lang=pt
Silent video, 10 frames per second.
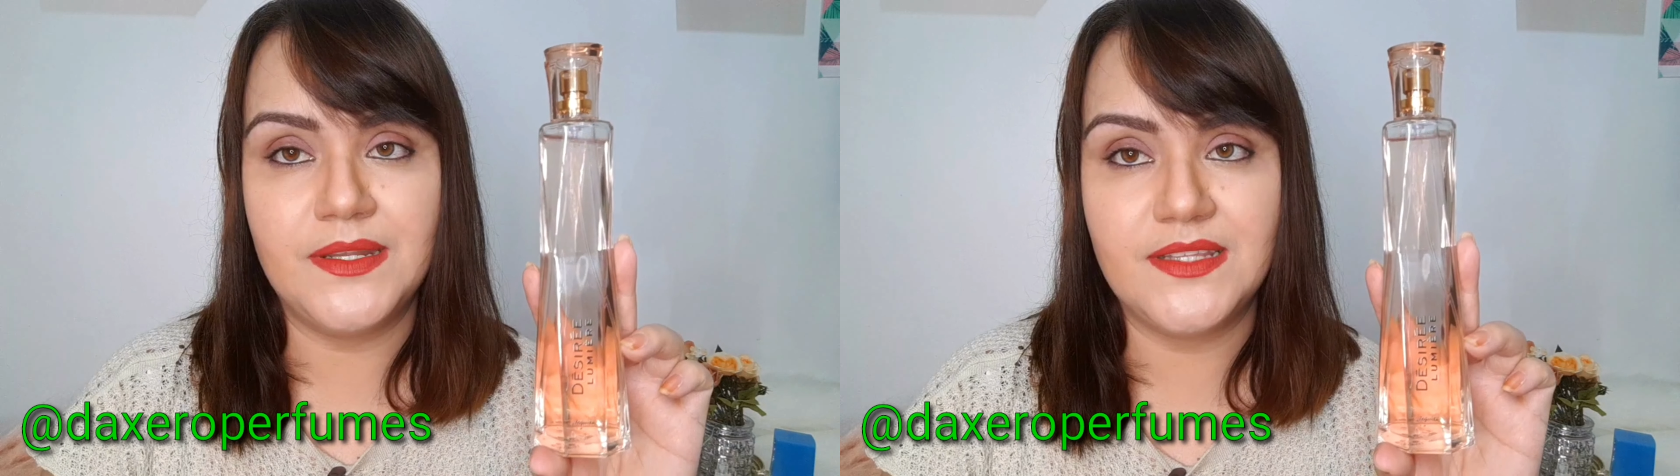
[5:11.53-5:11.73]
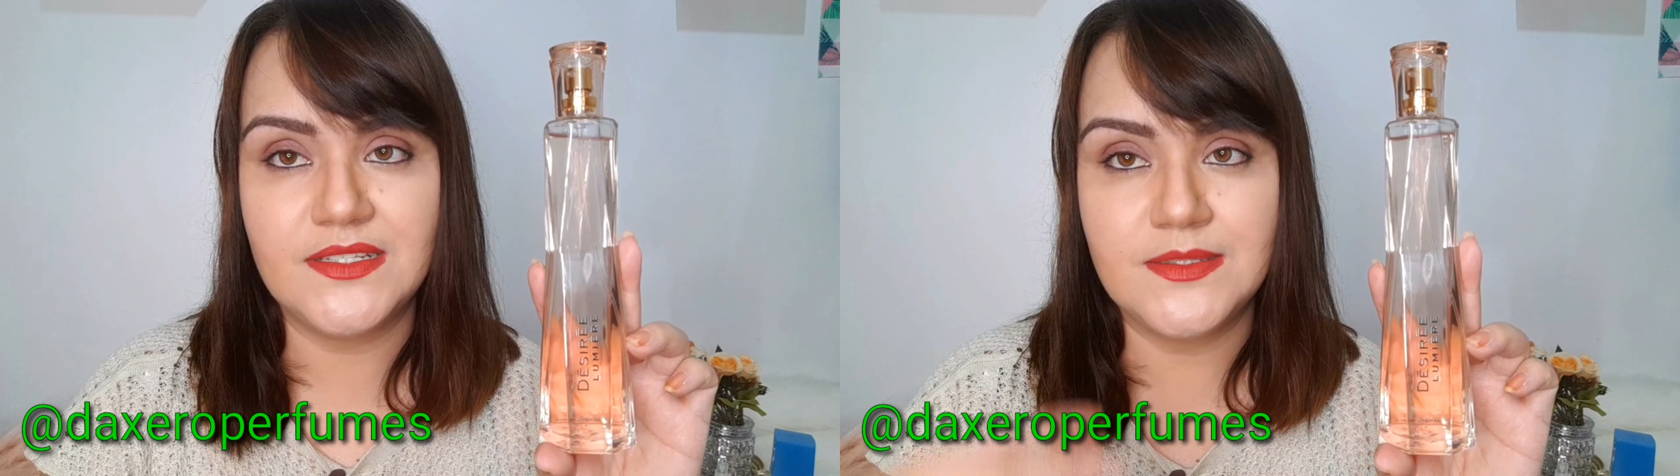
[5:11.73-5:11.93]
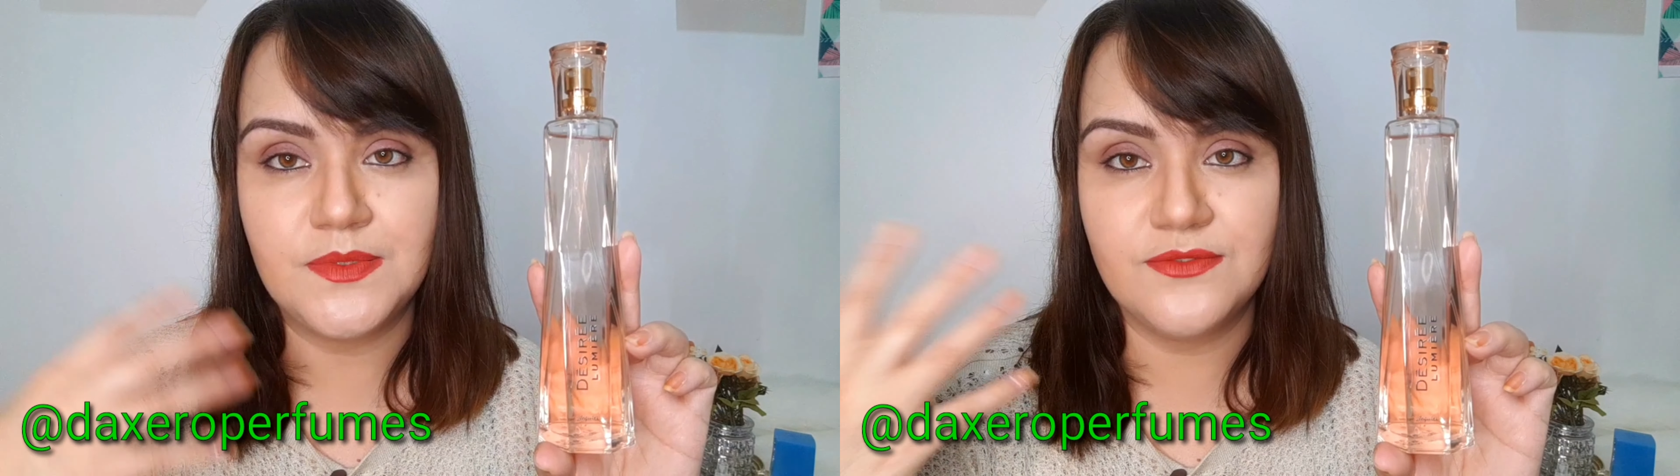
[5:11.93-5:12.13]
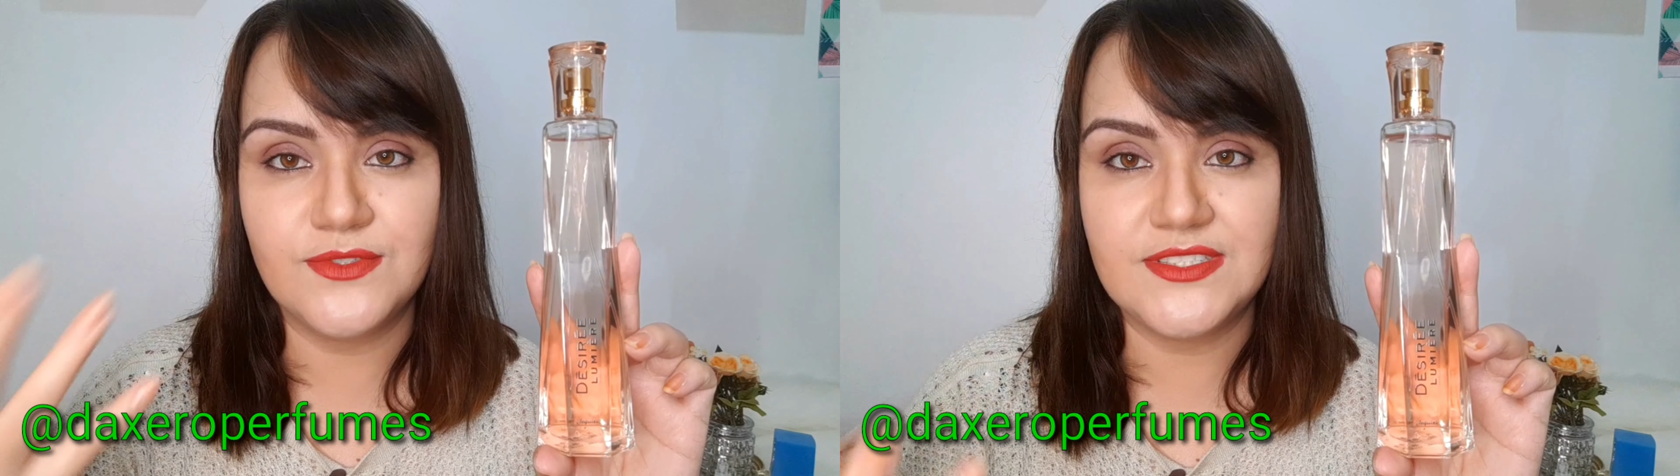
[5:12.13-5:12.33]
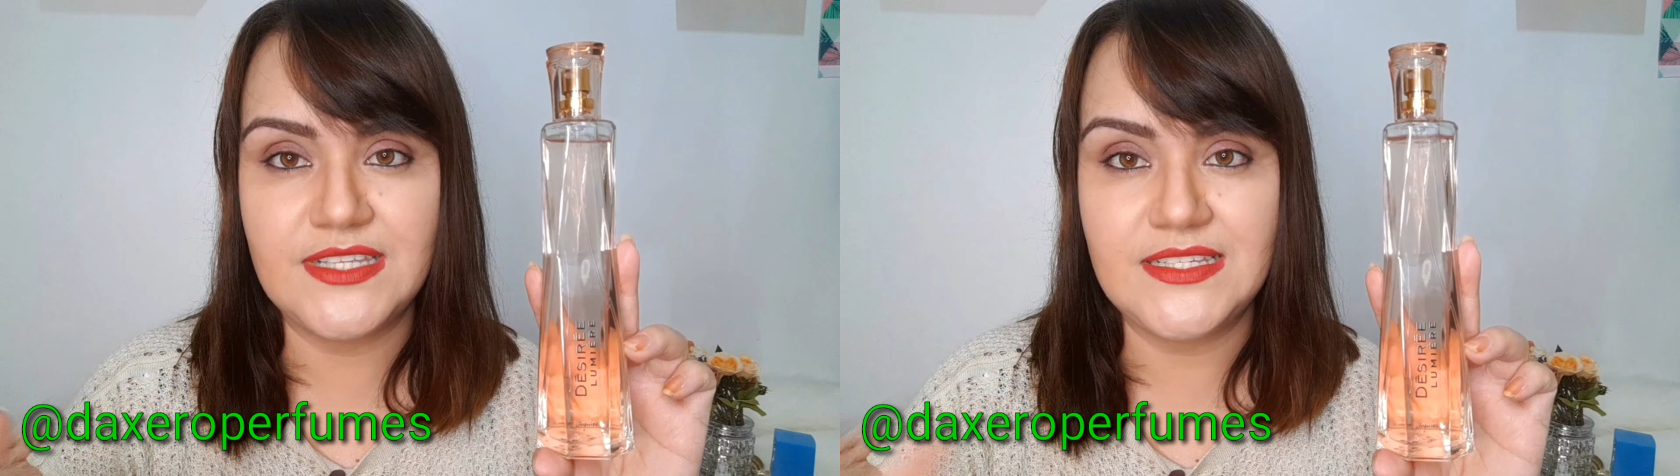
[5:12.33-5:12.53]
Pra trazer pra
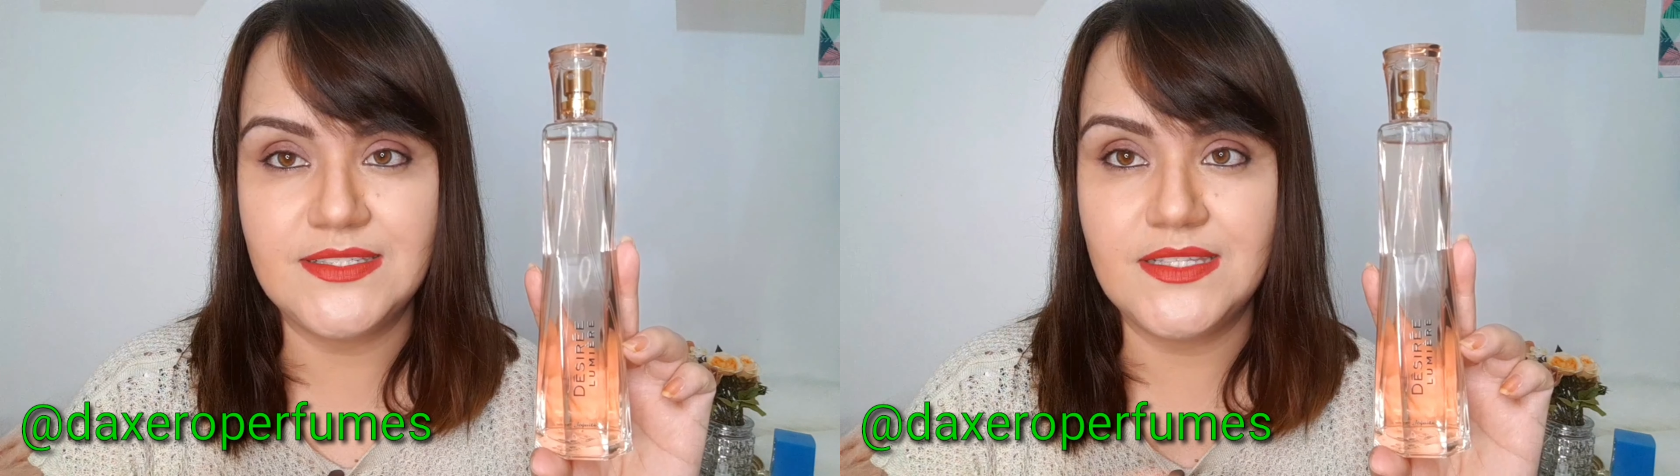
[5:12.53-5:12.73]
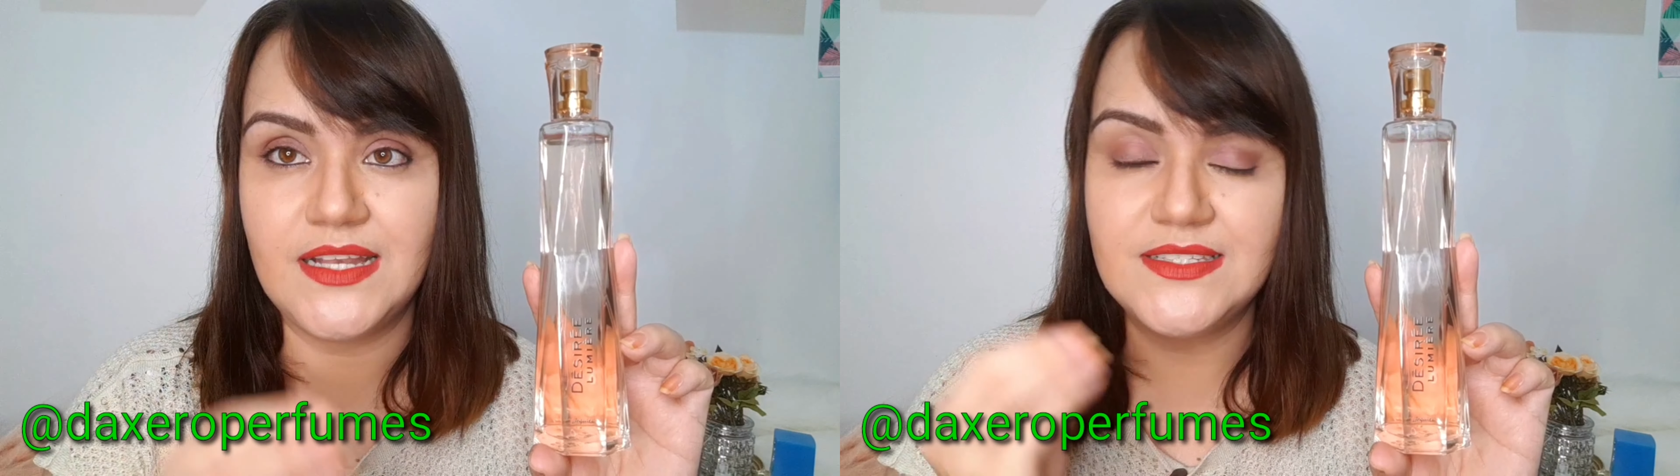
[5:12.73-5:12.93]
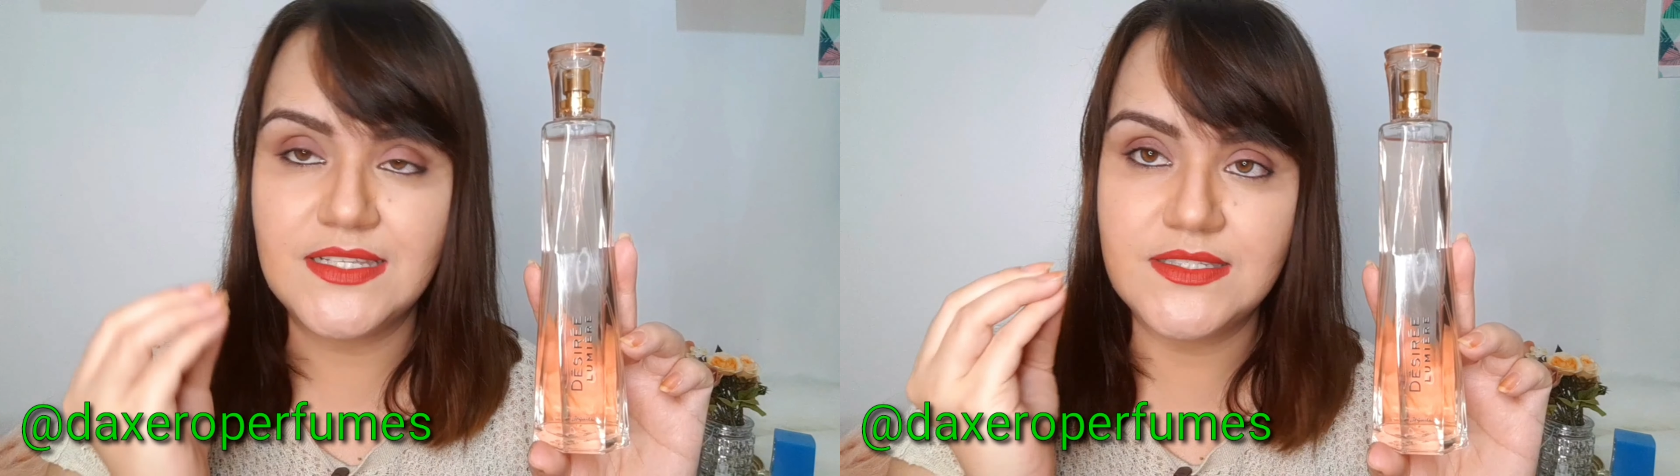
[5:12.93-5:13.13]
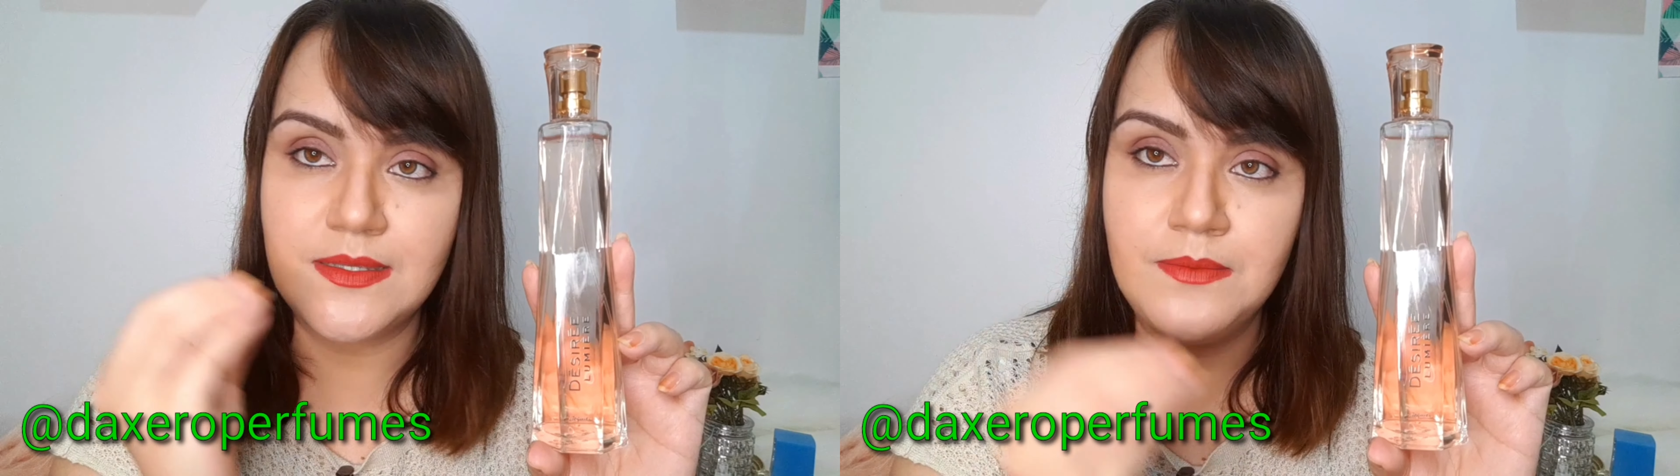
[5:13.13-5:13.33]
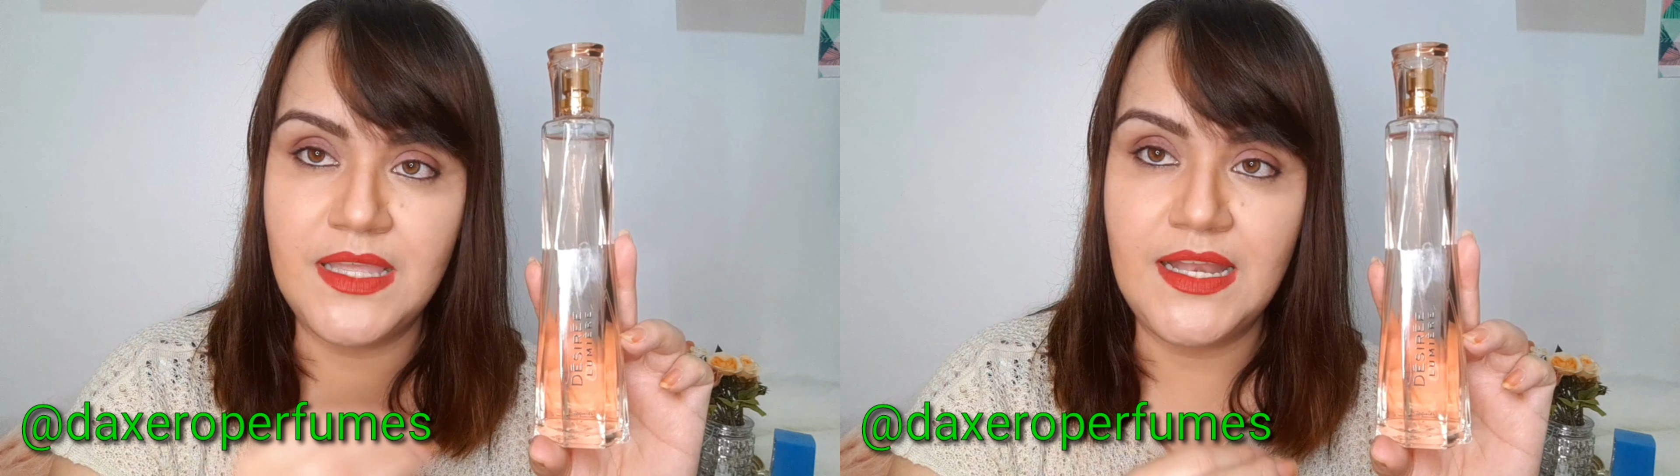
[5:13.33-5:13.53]
vocês se ele se
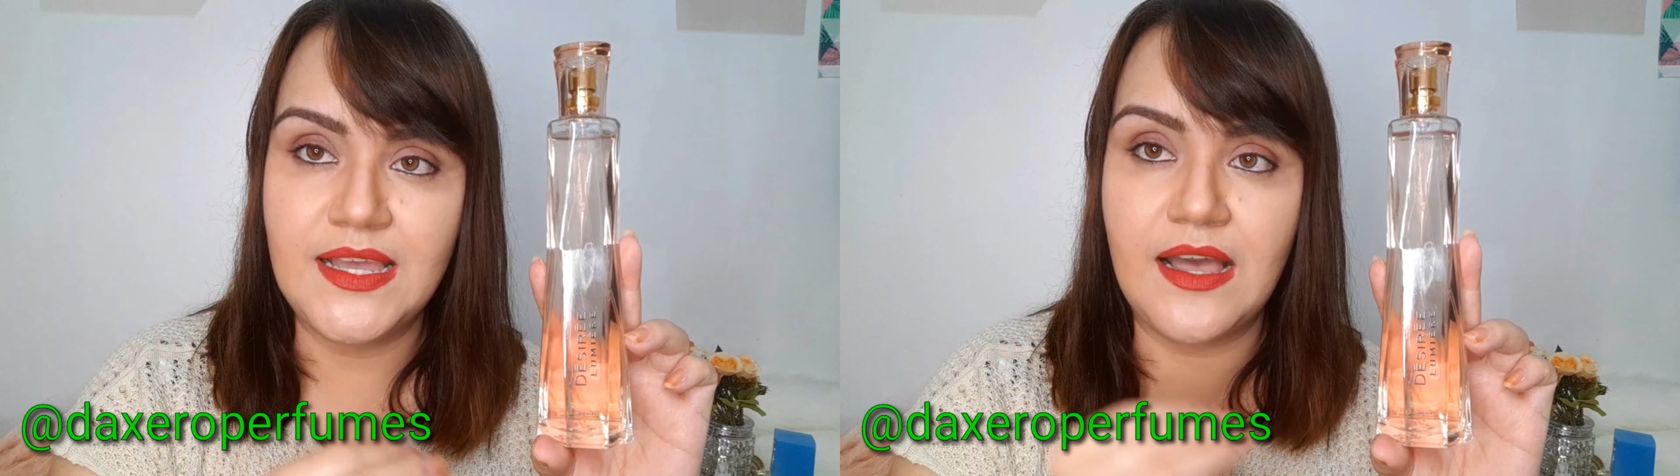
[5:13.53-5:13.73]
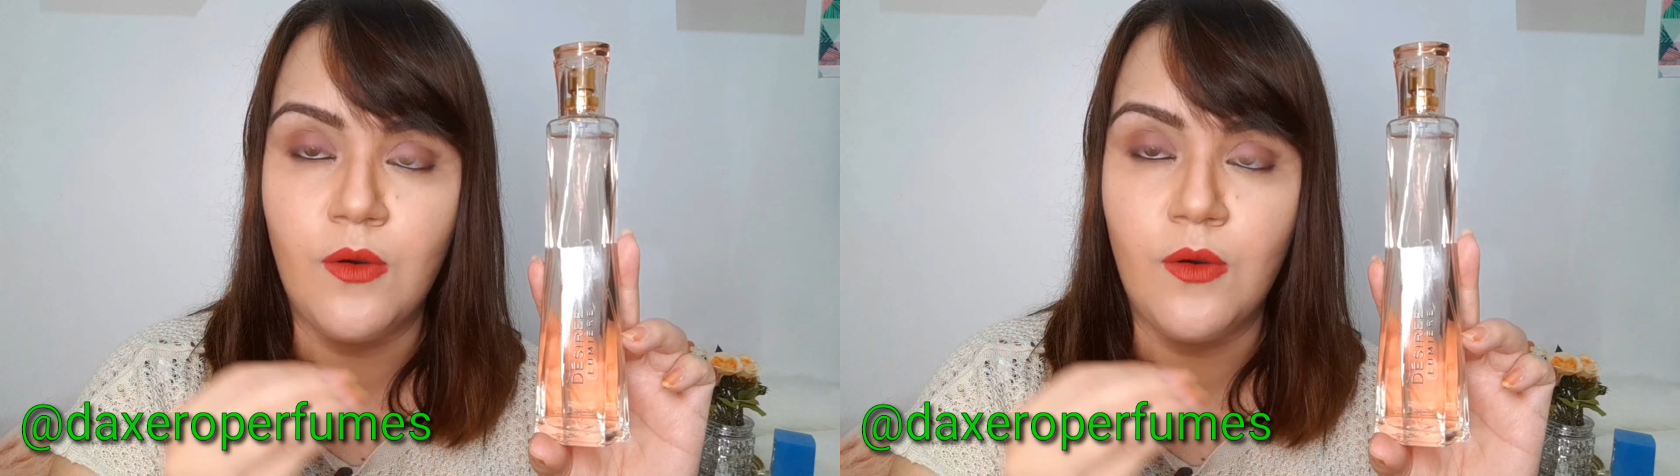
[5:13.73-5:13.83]
assemelha